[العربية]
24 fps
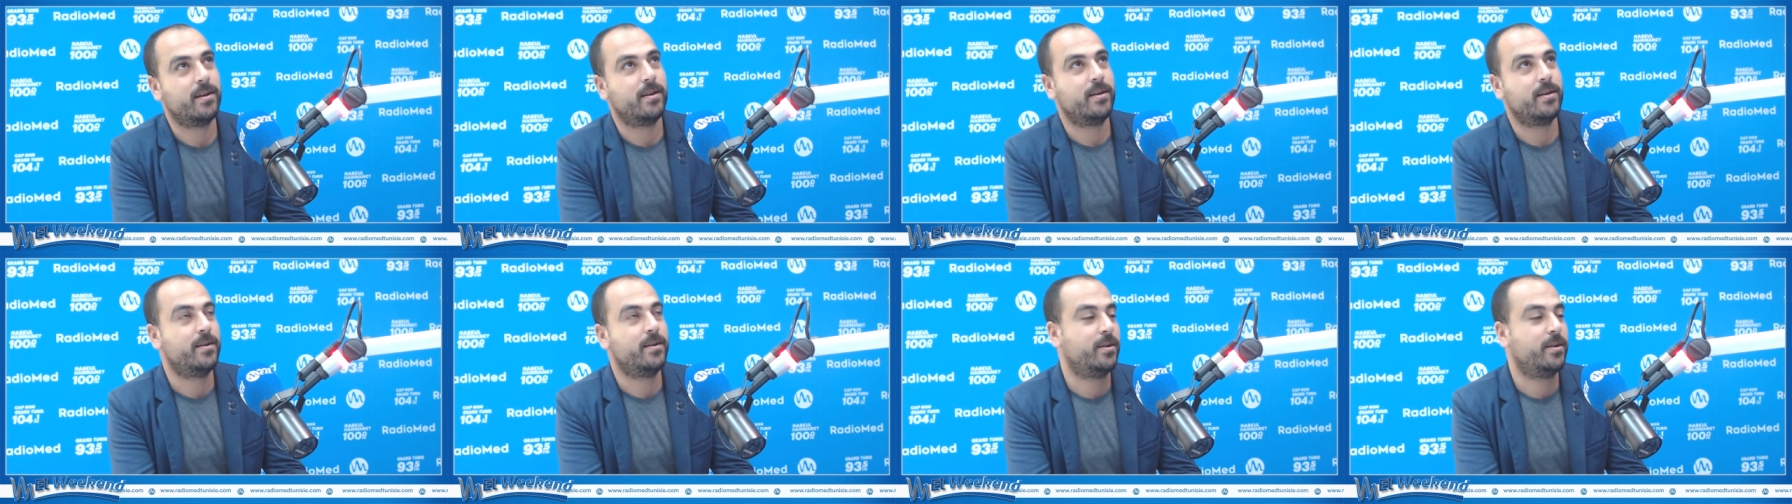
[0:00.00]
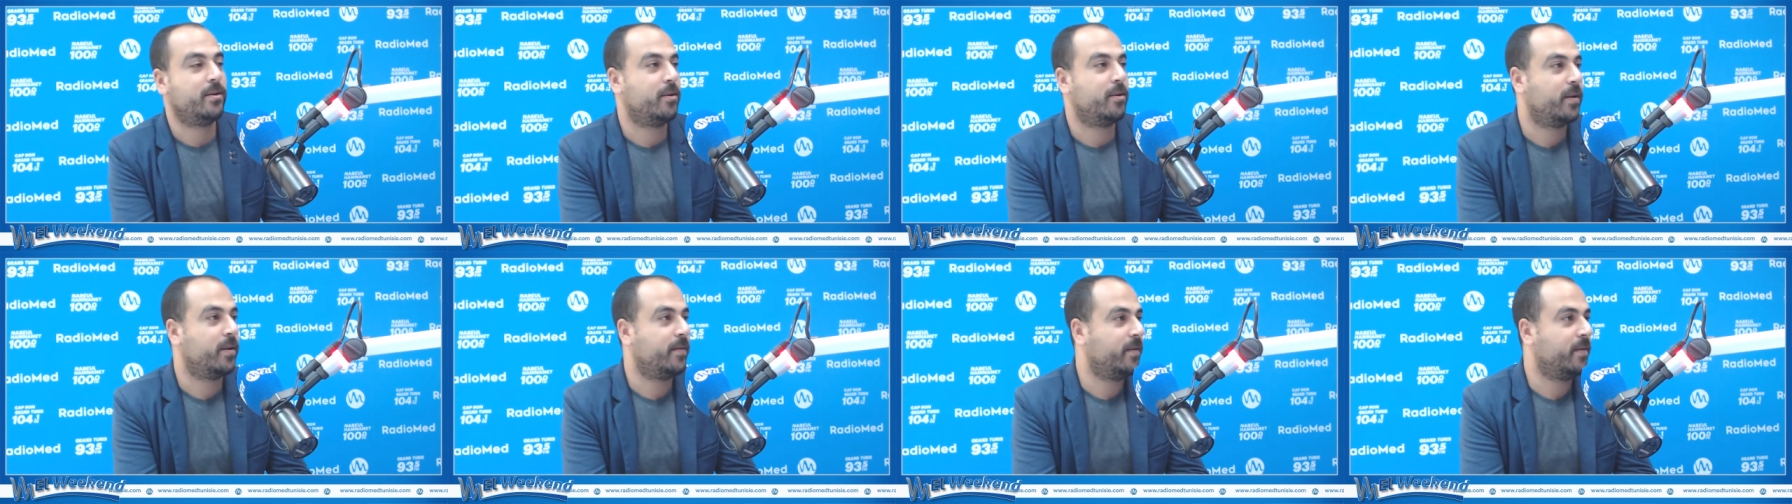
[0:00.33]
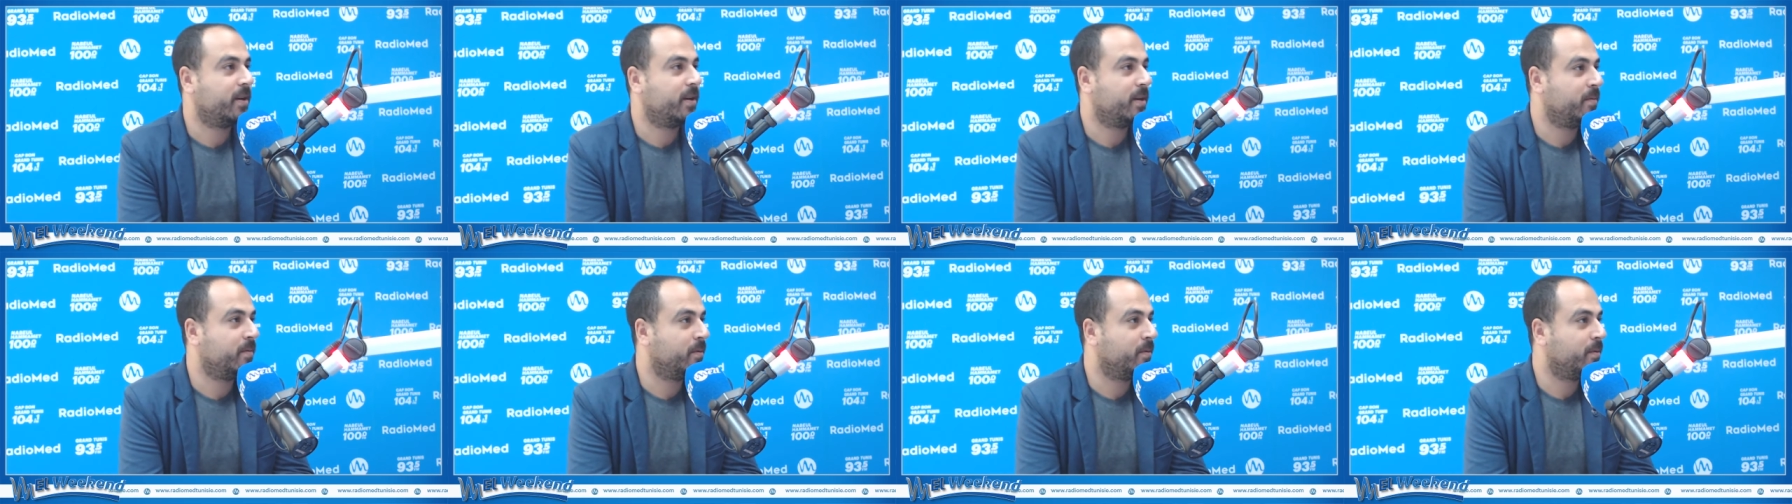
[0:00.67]
انت غرفه
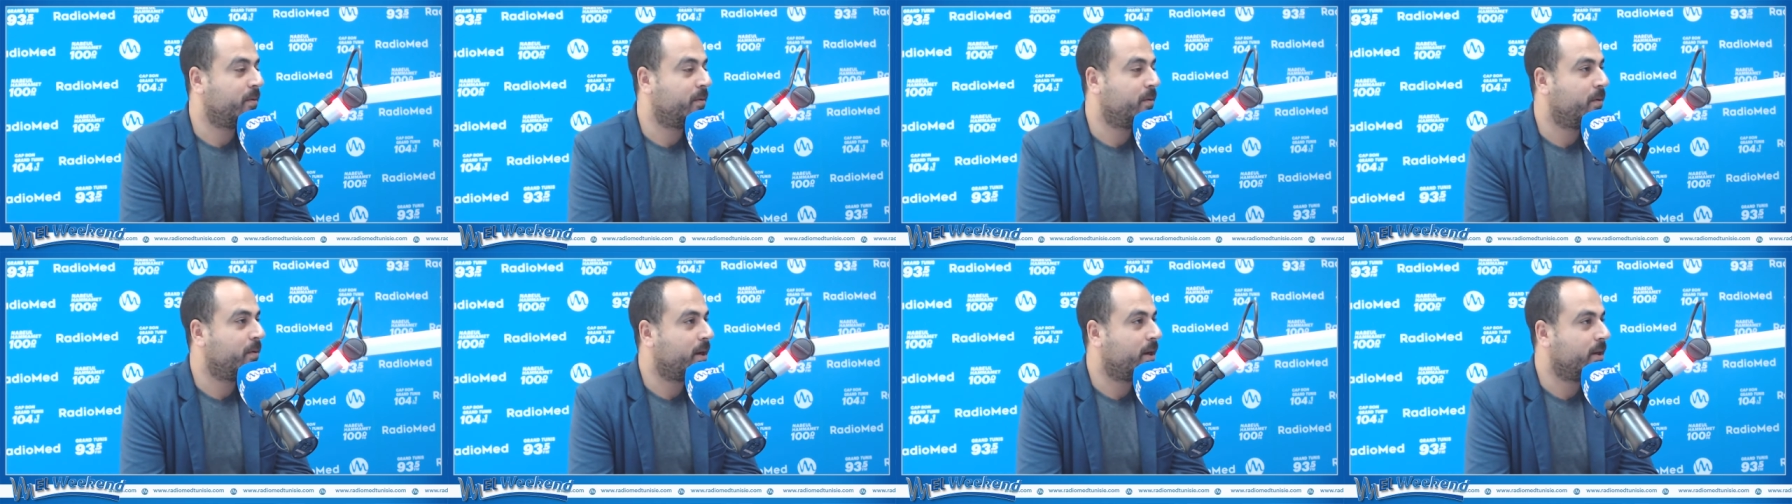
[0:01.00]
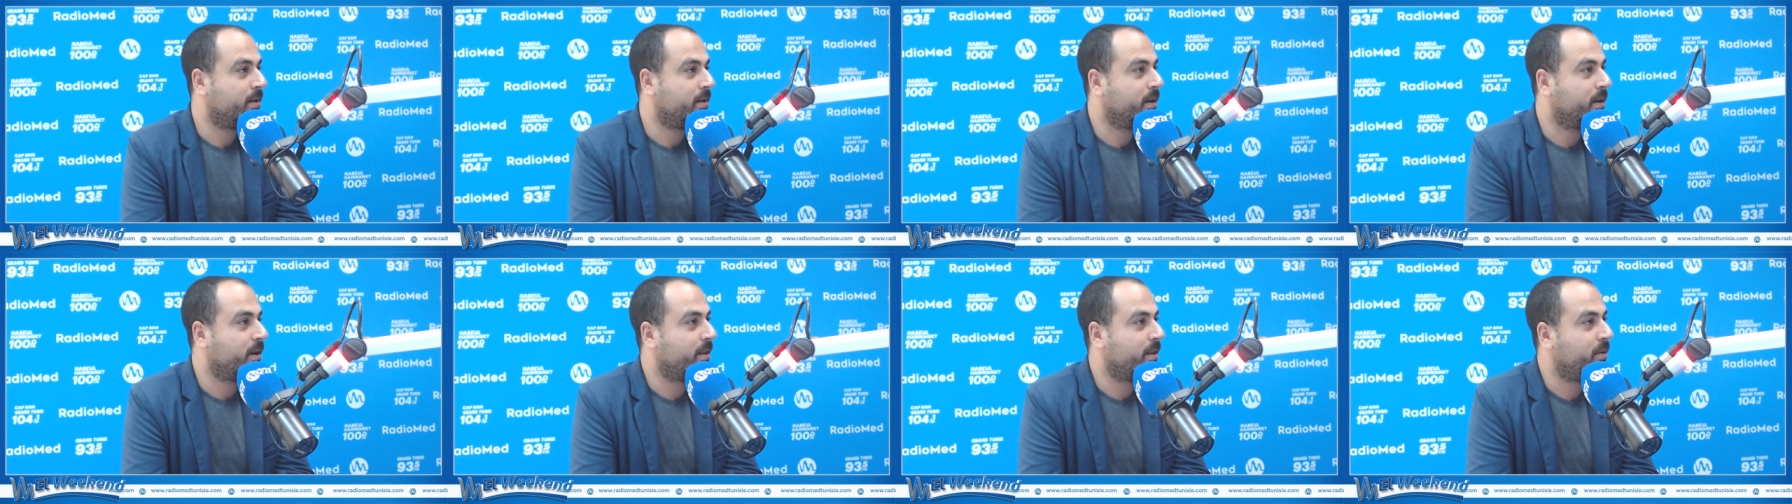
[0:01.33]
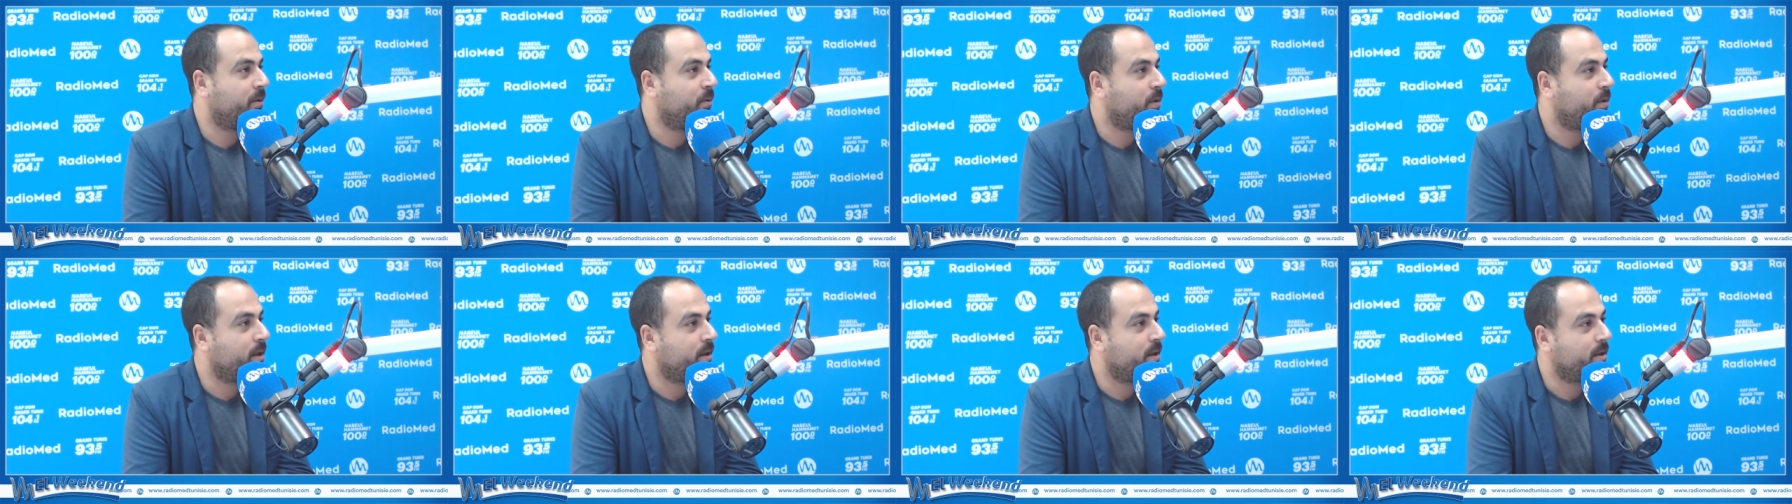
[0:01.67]
كما نقولوا عندك
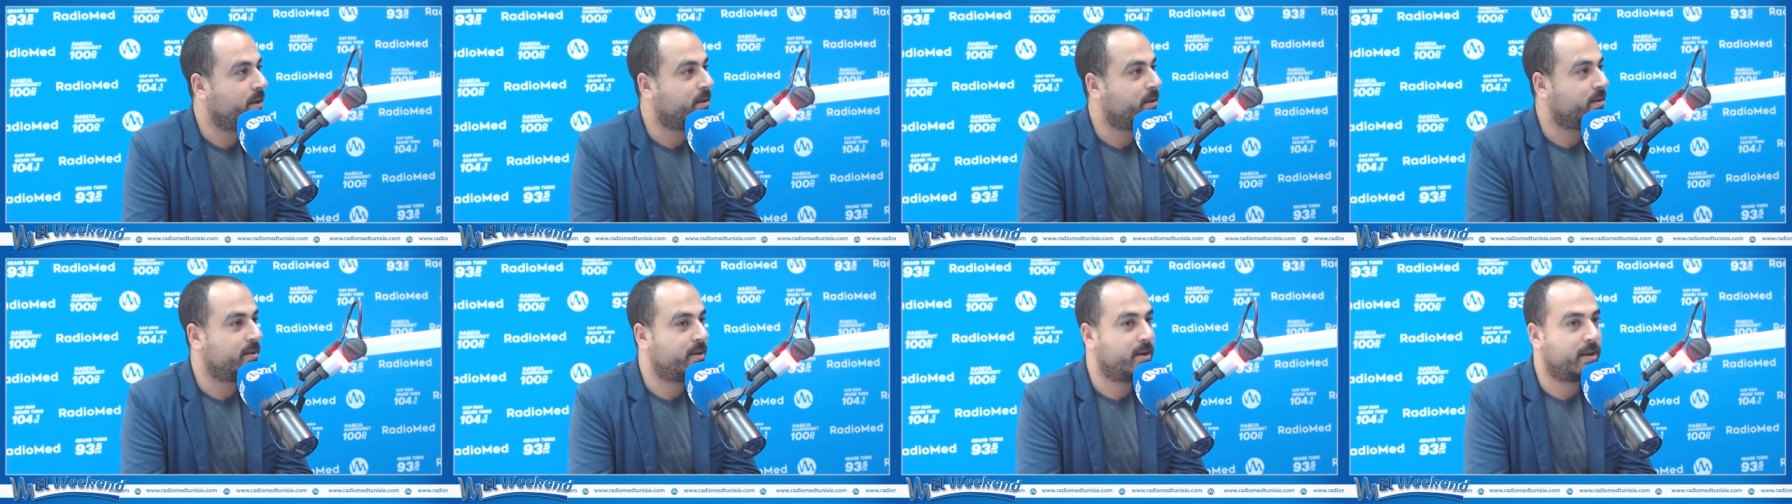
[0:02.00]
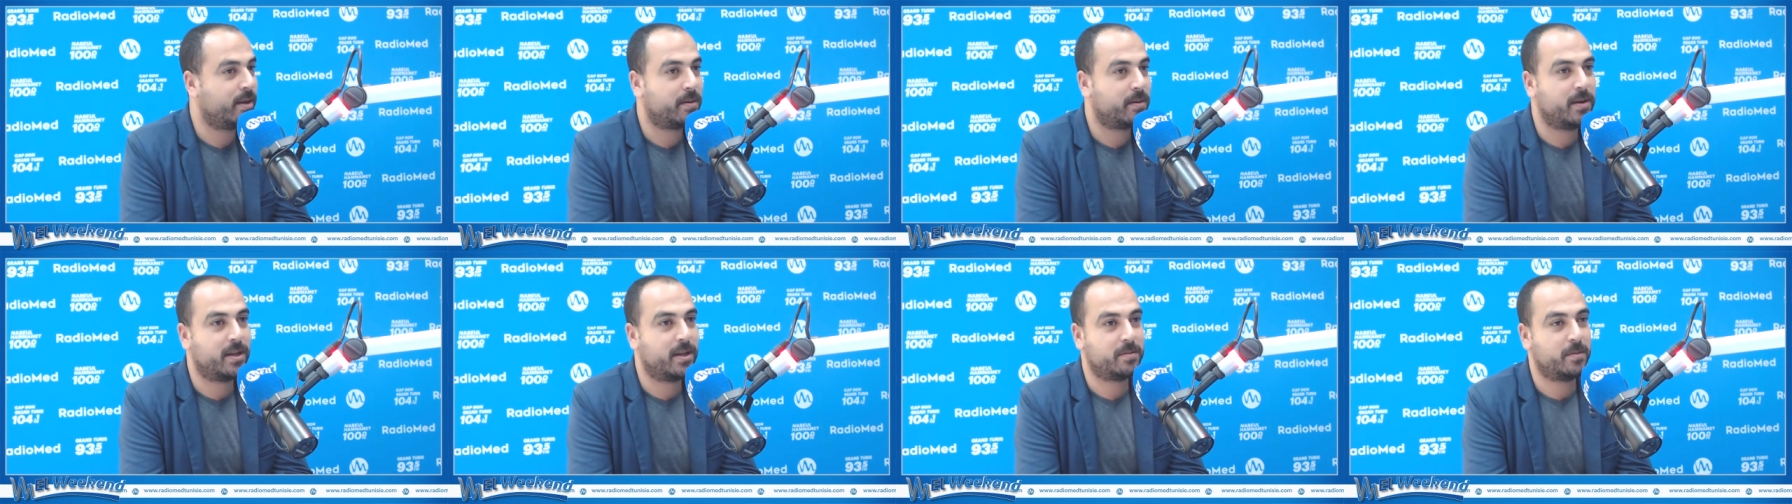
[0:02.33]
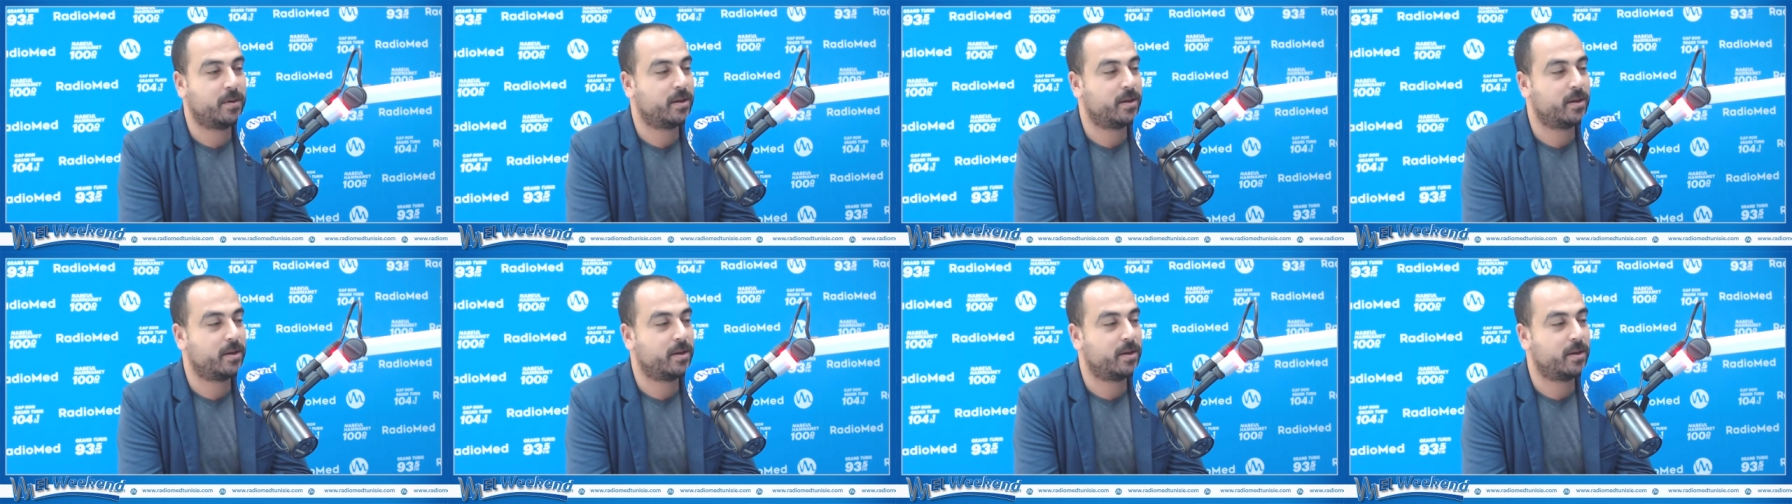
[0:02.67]
32 سنه ولازمك